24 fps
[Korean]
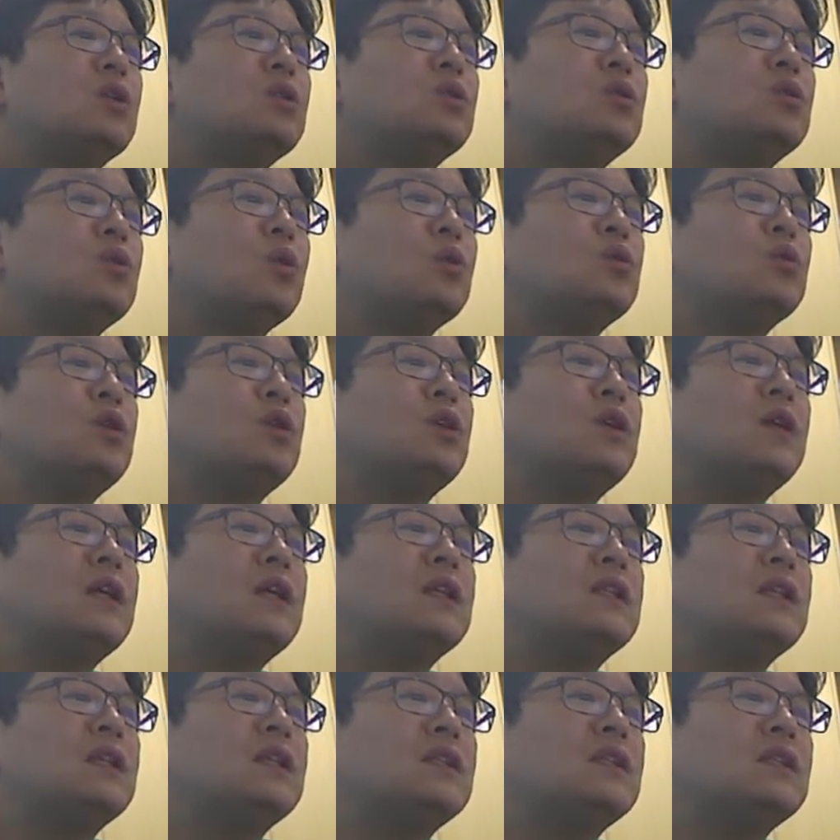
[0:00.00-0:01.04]
조절이
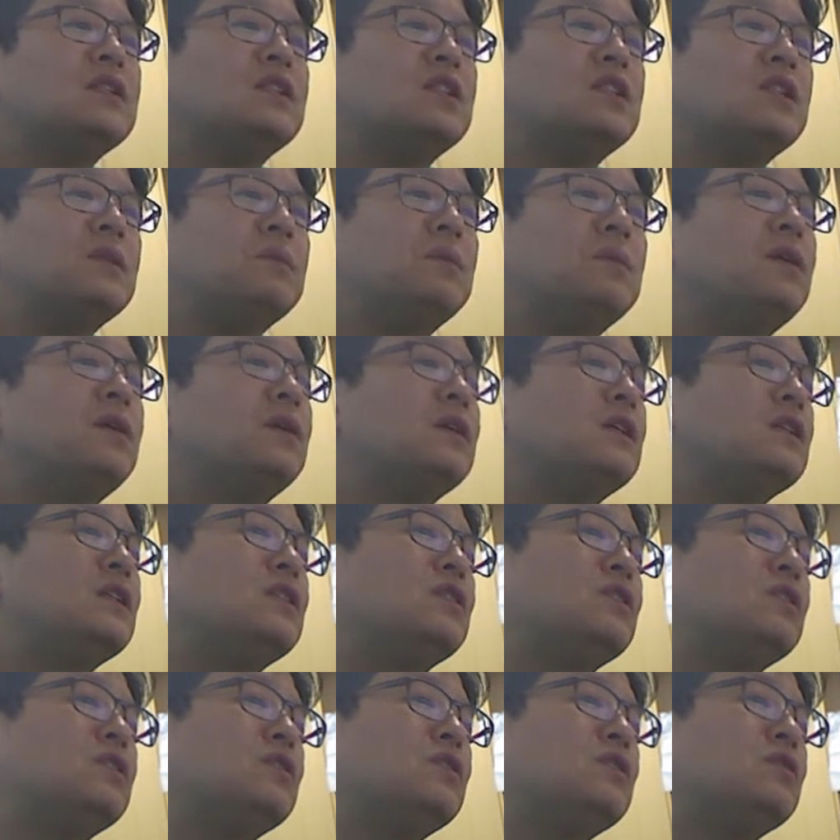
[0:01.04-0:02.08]
안 되는 지병이
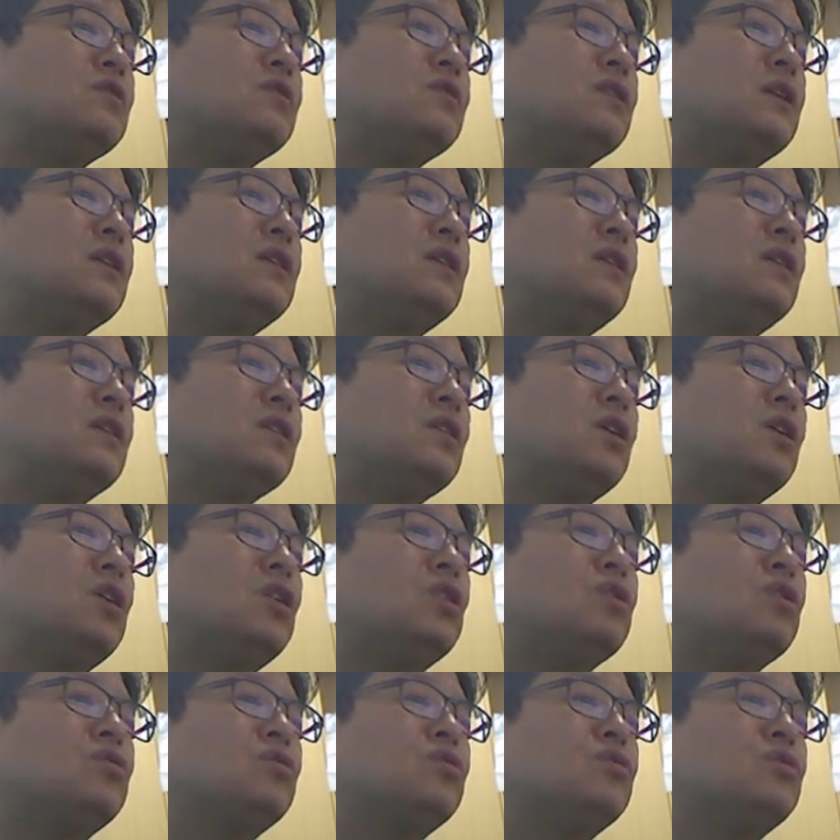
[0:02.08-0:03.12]
있을 경우에는
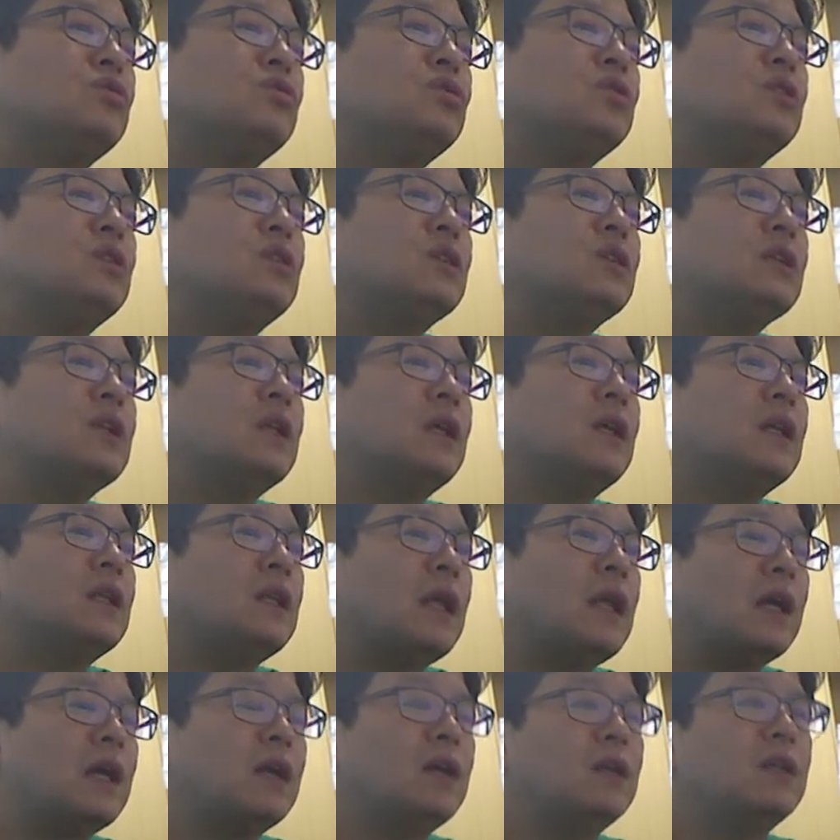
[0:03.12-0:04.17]
수술은
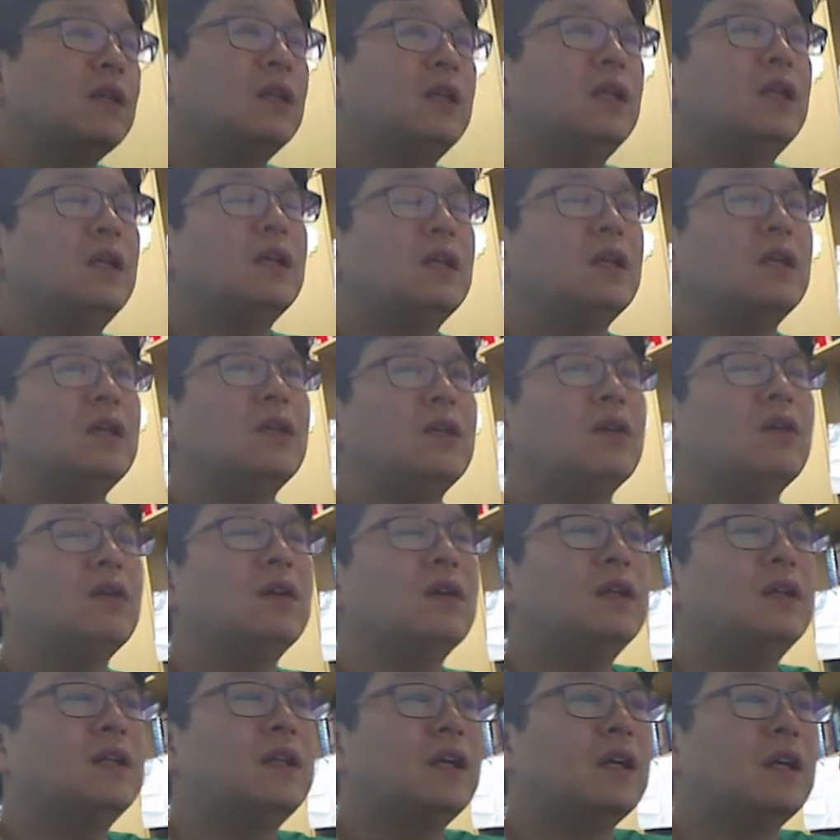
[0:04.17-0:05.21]
당연히
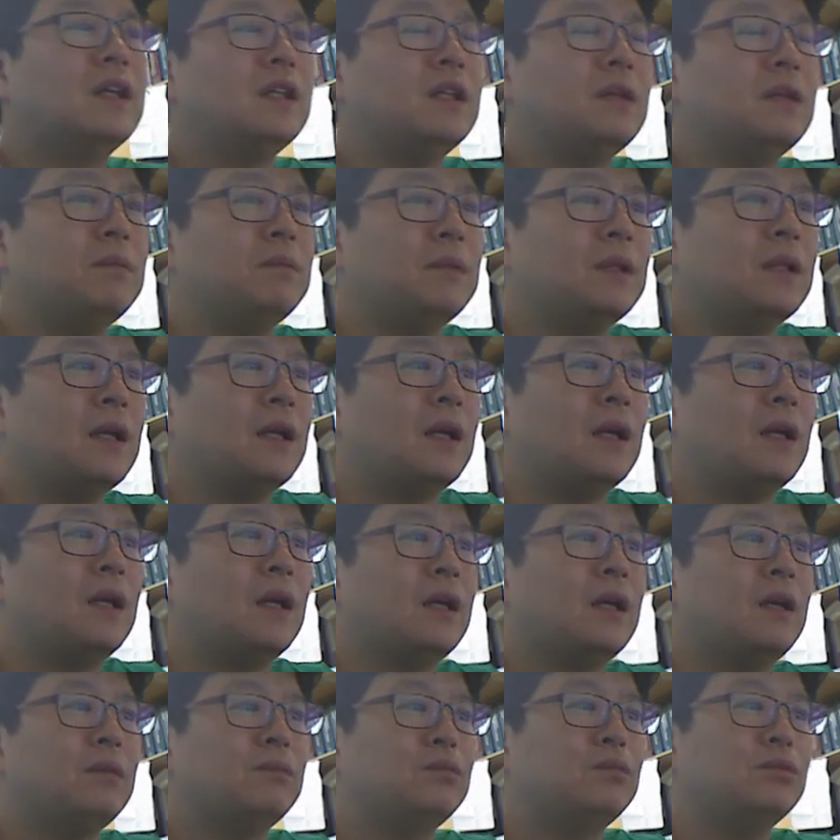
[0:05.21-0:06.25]
연기되게 됩니다.
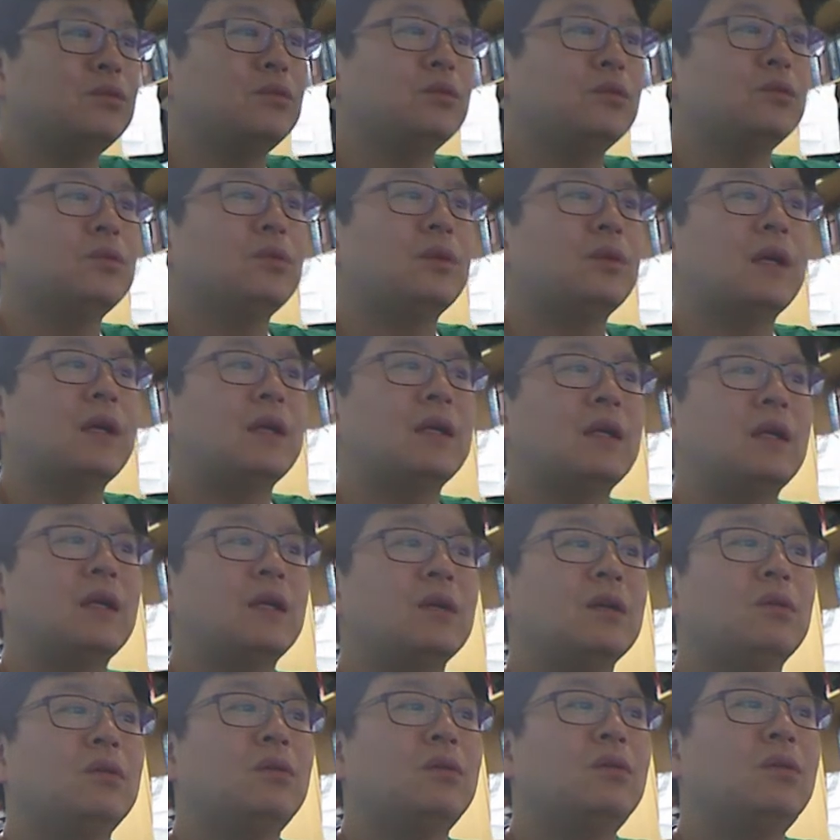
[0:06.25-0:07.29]
부종도
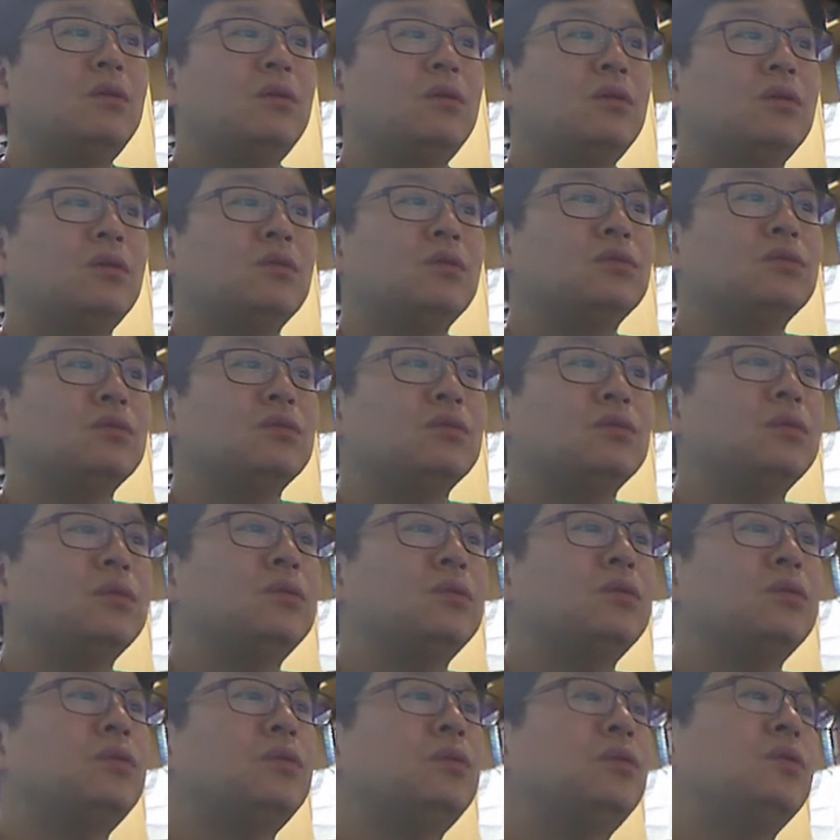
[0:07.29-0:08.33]
가라앉고
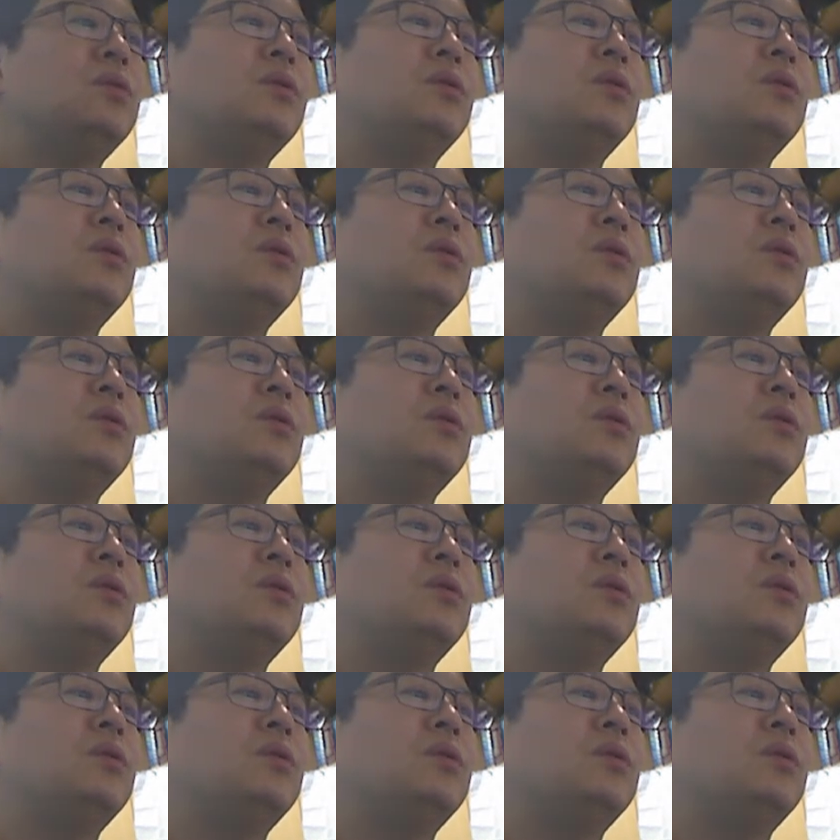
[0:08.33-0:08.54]
수포도